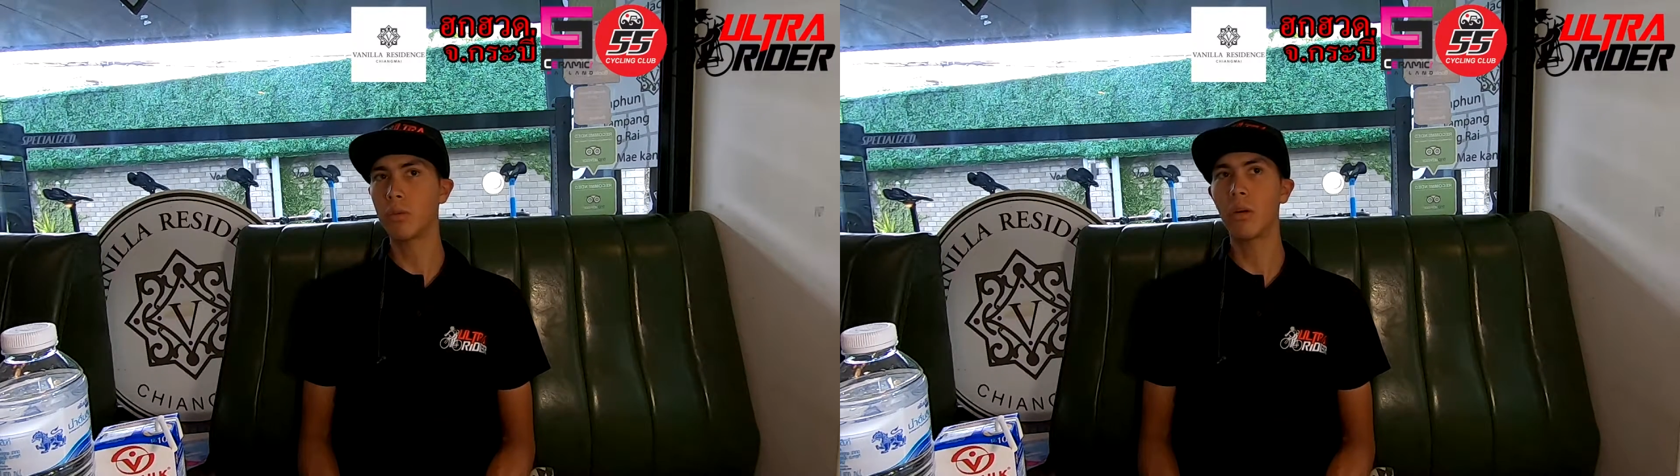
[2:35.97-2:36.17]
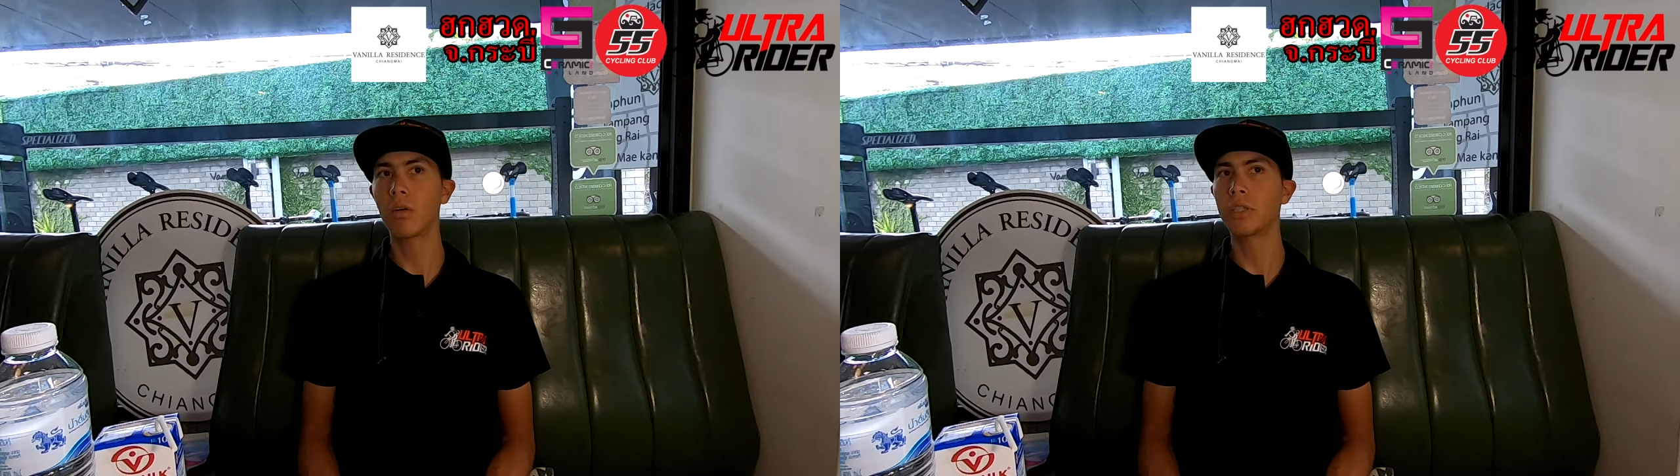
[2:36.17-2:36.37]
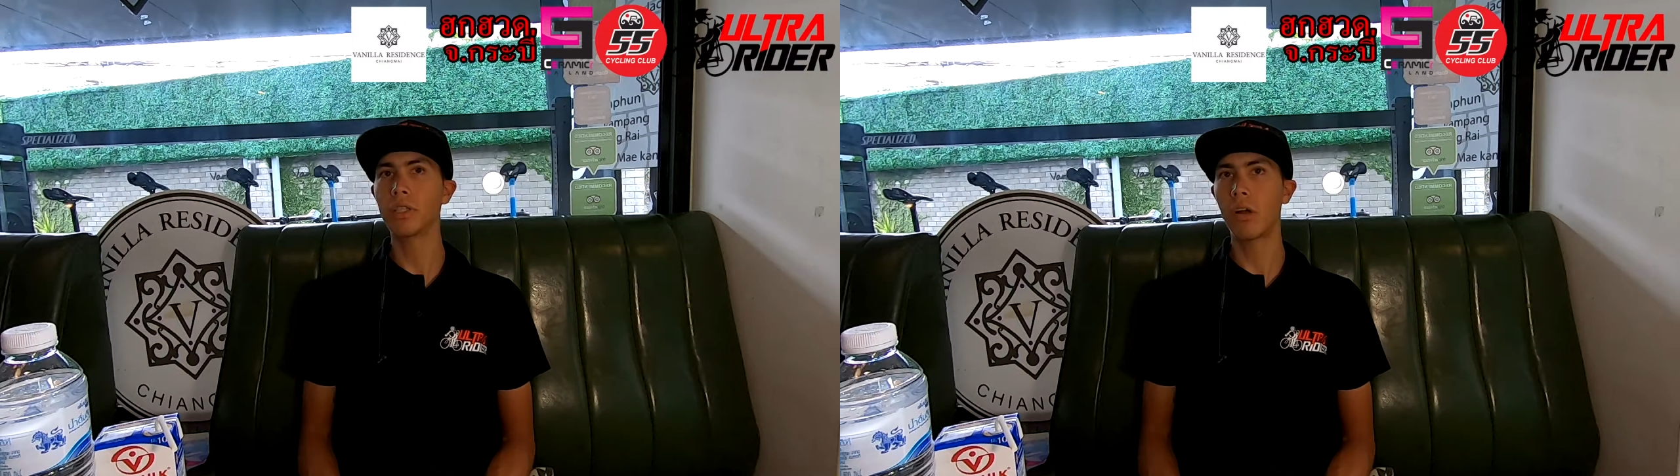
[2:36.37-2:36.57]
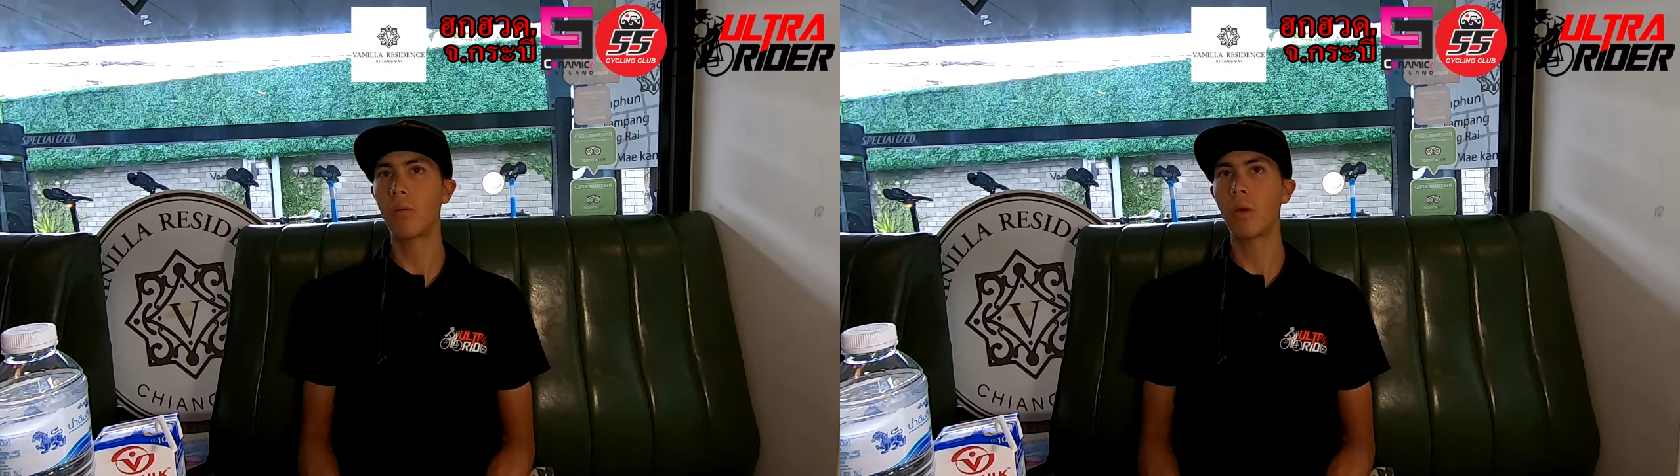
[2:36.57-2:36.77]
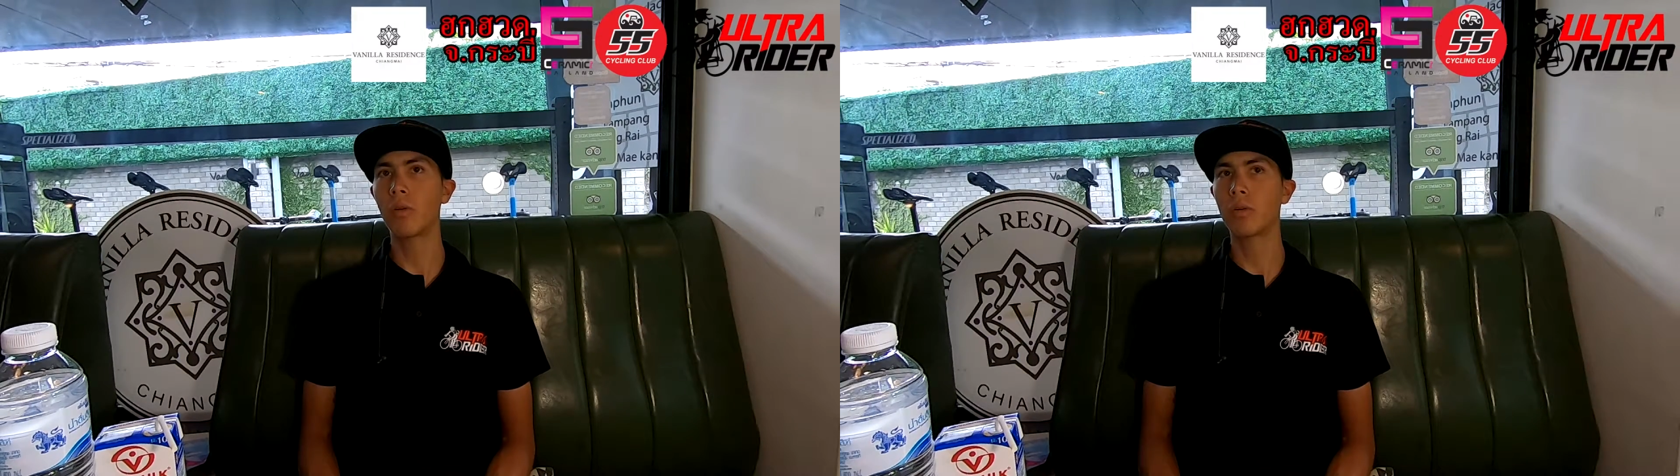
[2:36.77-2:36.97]
อ่าคนนี้ซ้อม
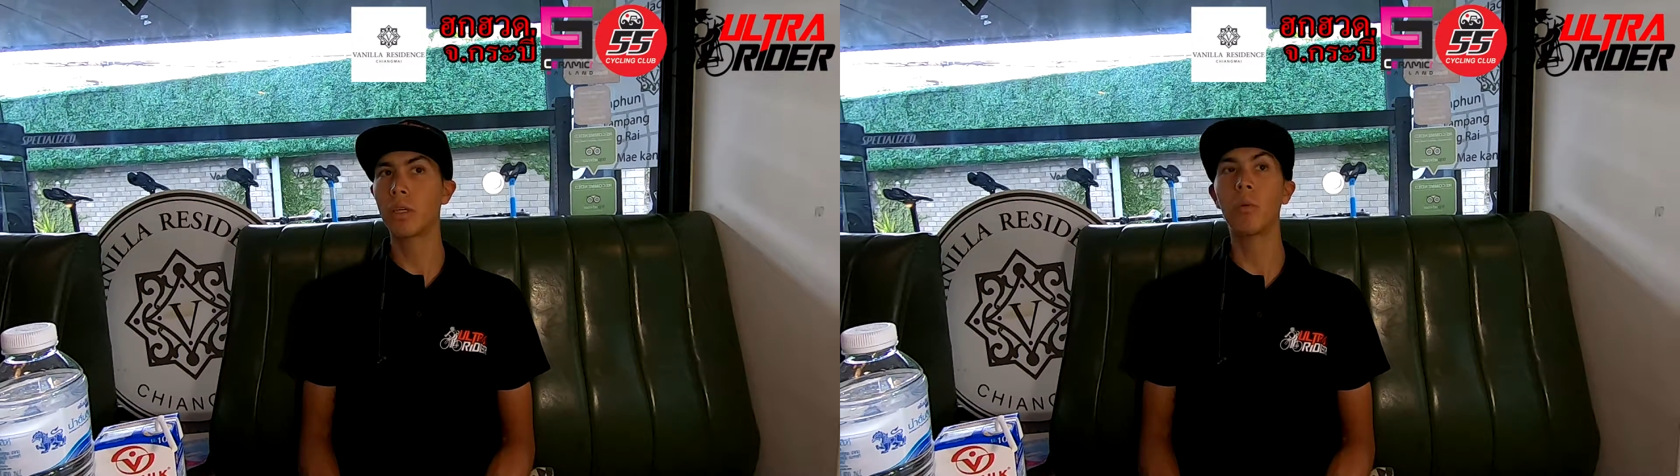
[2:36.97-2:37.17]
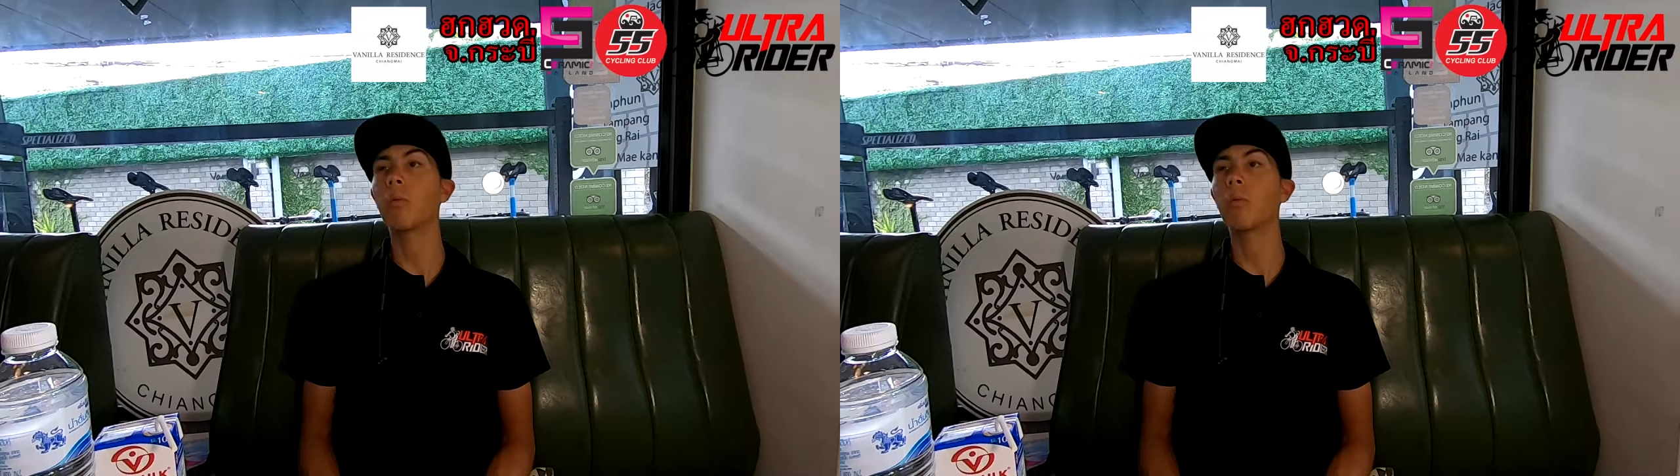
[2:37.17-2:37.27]
ร้อยโลเดี๋ยวผ